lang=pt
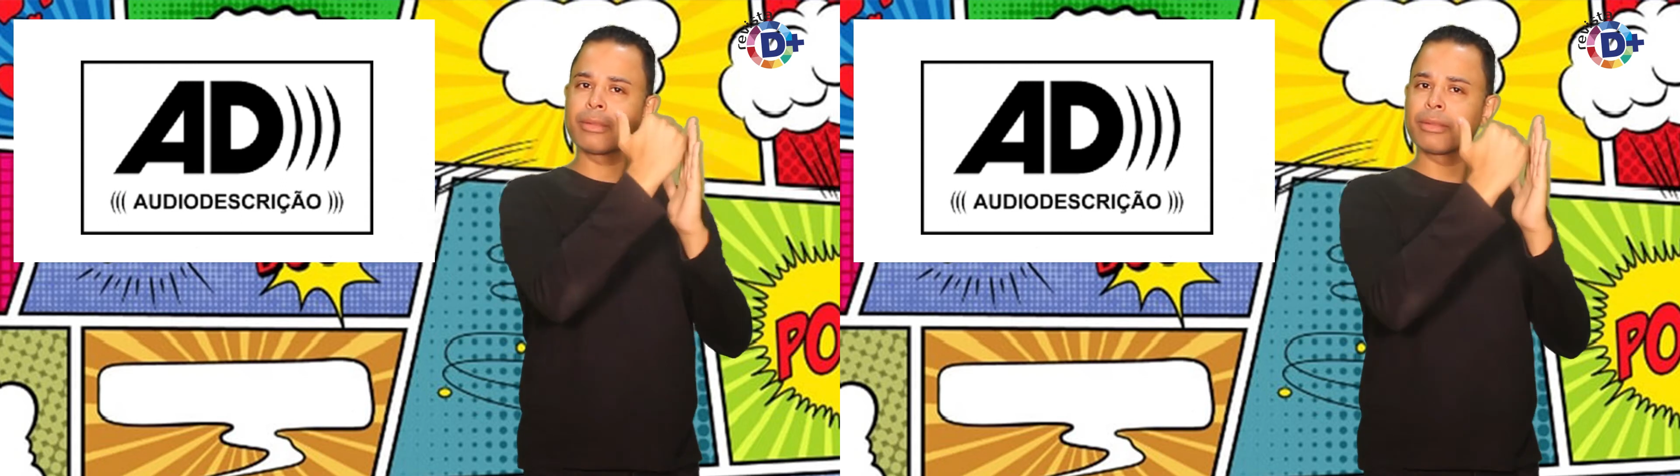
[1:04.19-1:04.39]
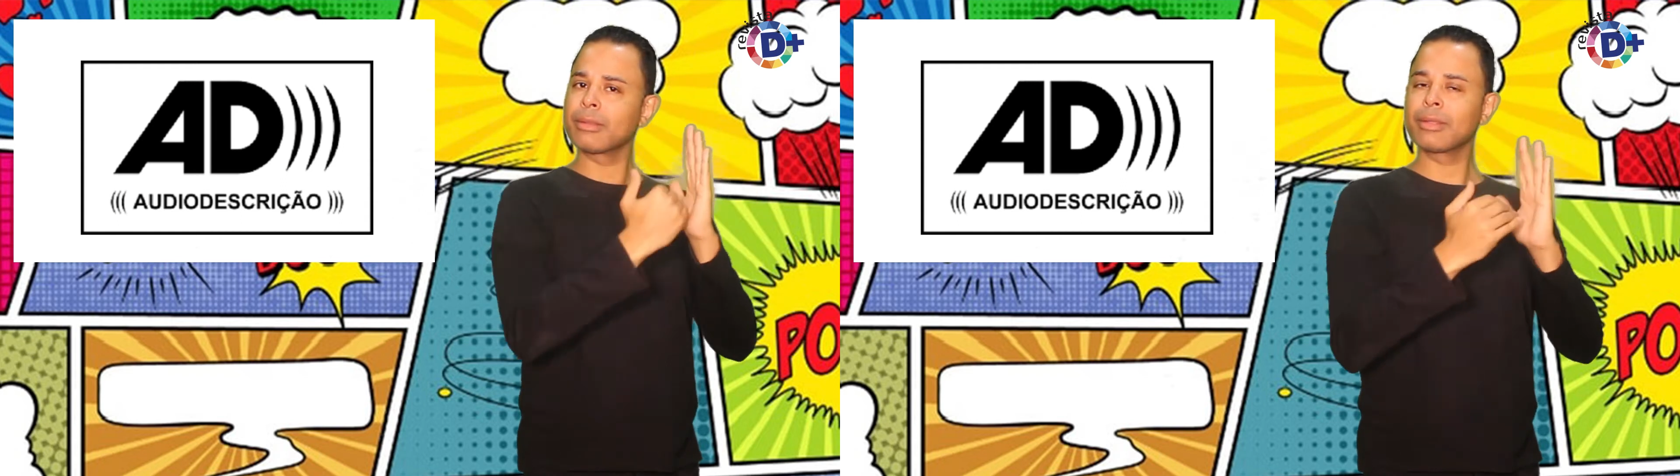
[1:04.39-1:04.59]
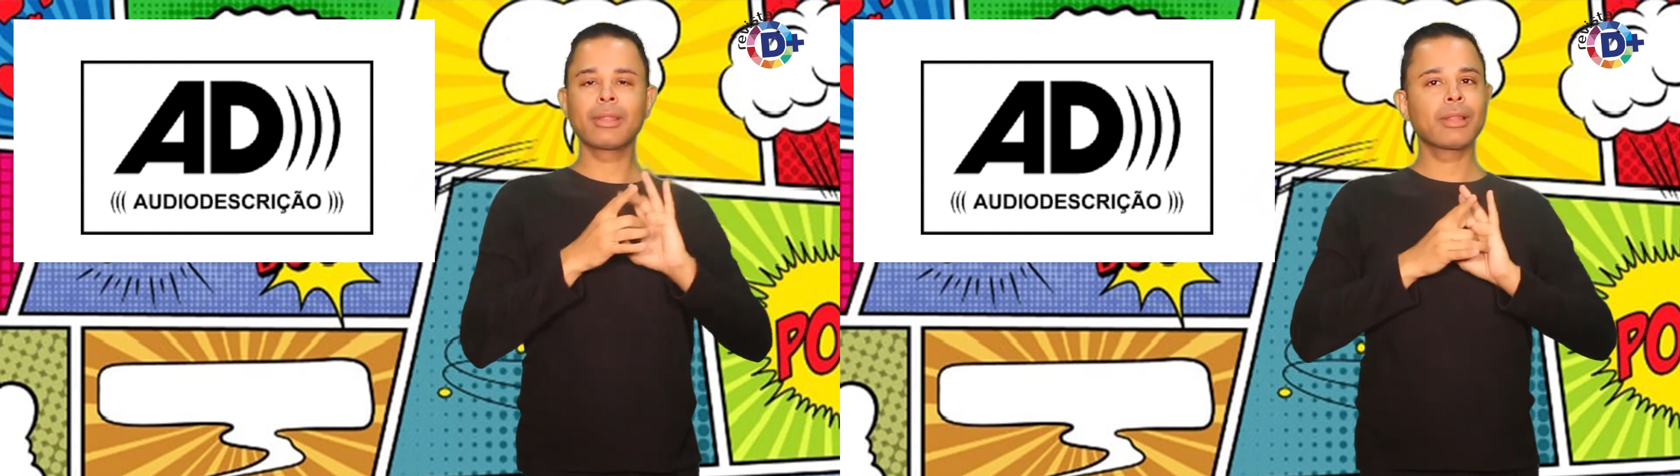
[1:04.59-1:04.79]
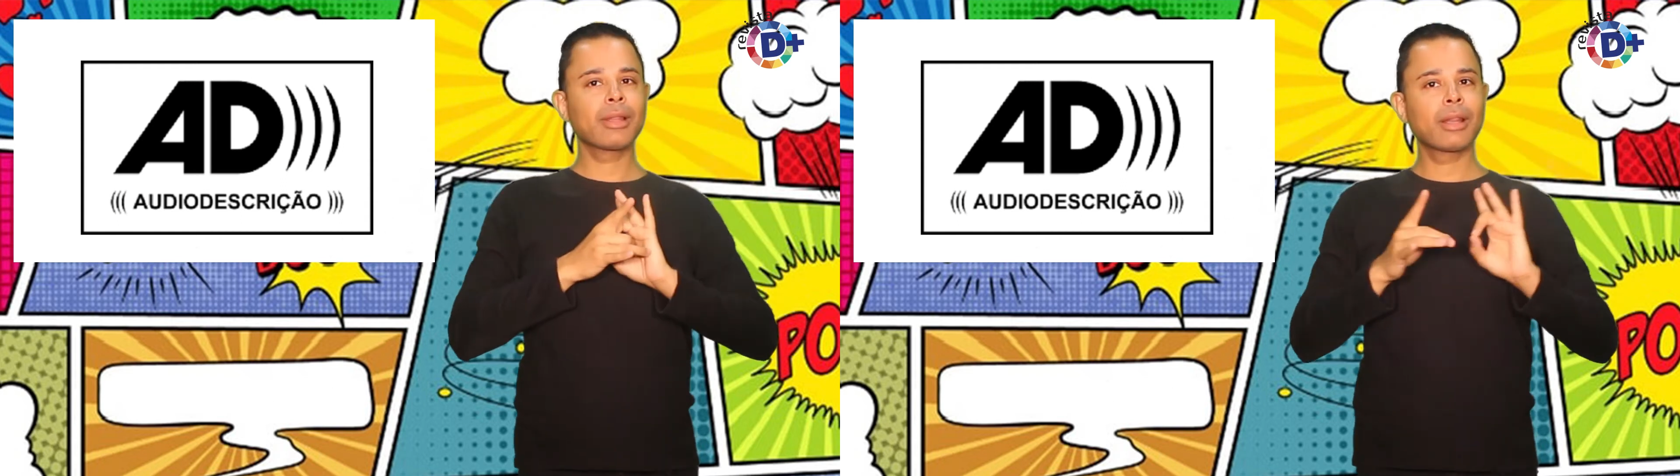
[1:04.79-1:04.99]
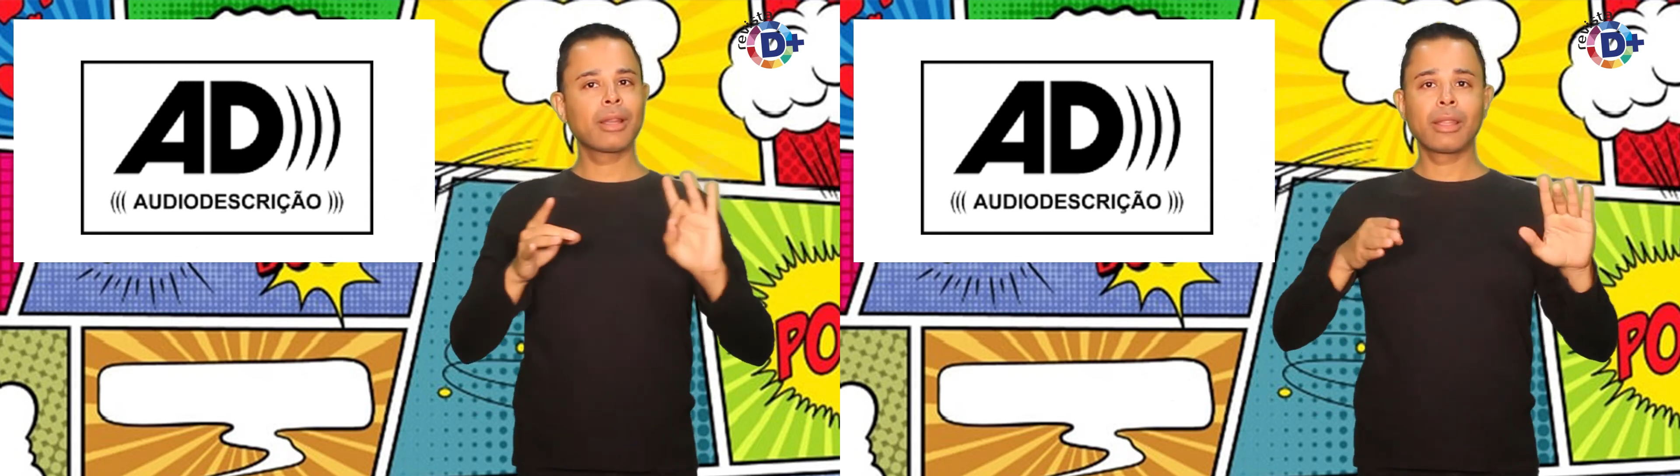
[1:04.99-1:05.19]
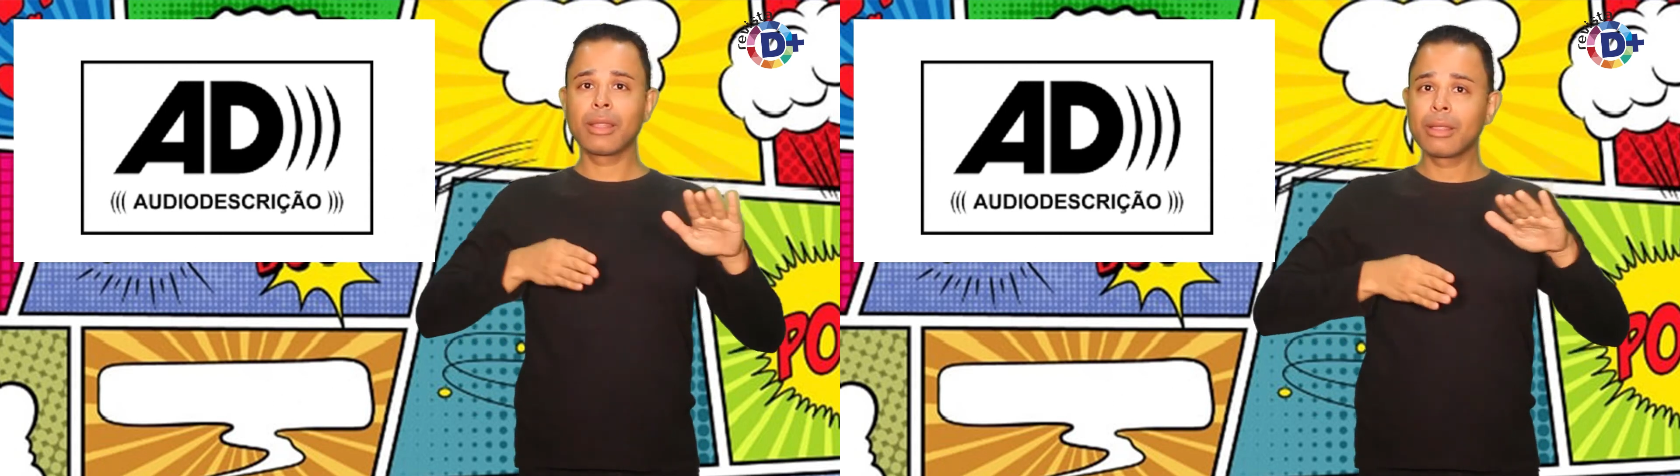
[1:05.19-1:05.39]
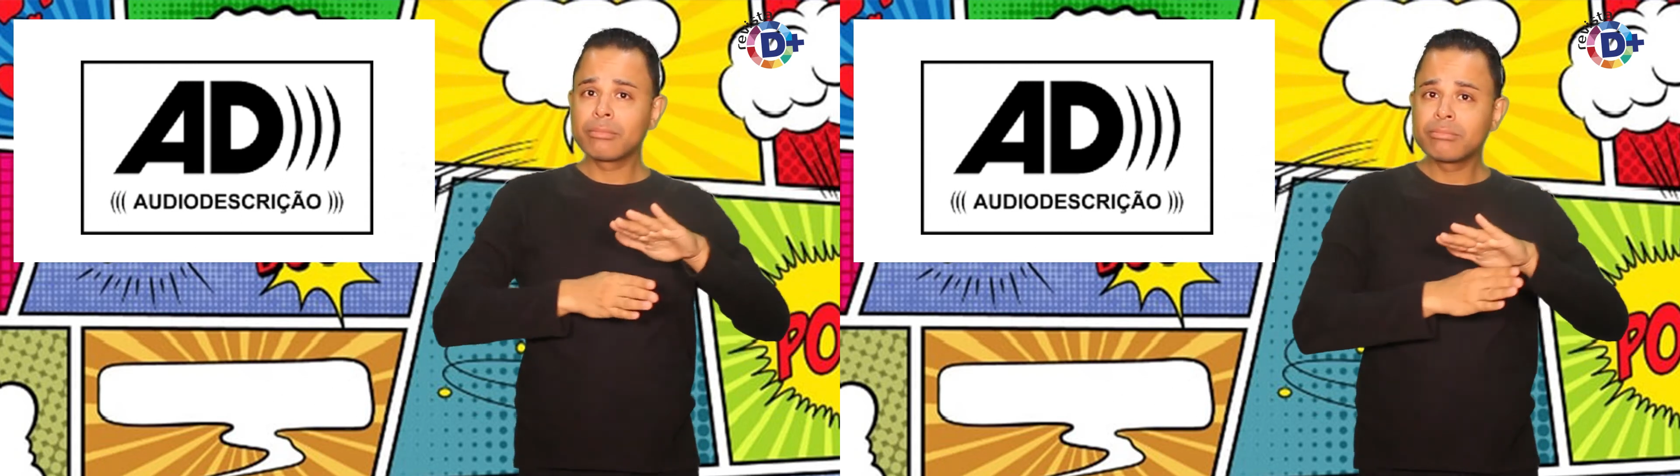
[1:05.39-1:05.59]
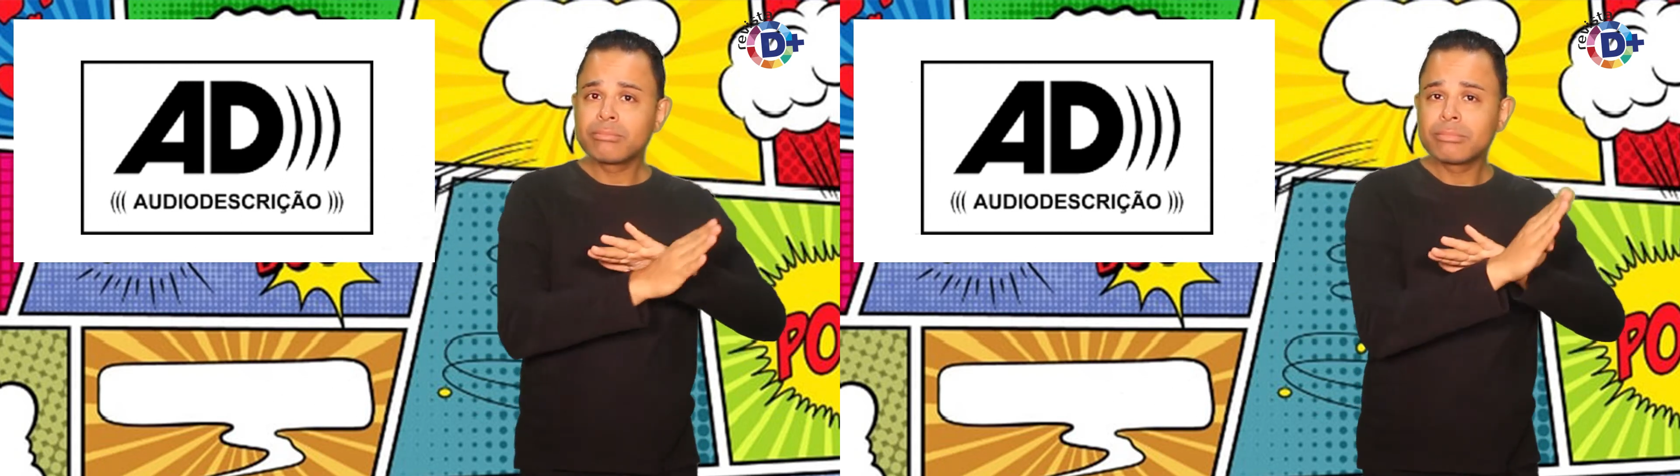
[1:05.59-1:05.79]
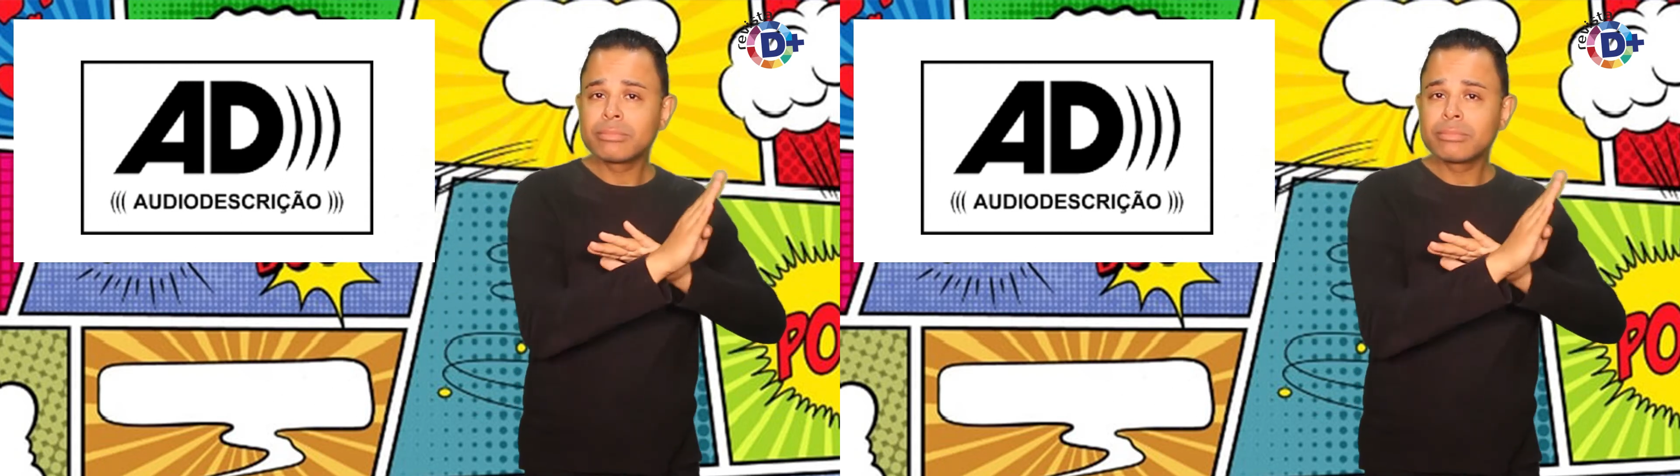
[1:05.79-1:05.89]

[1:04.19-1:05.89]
e a entrada é gratuita.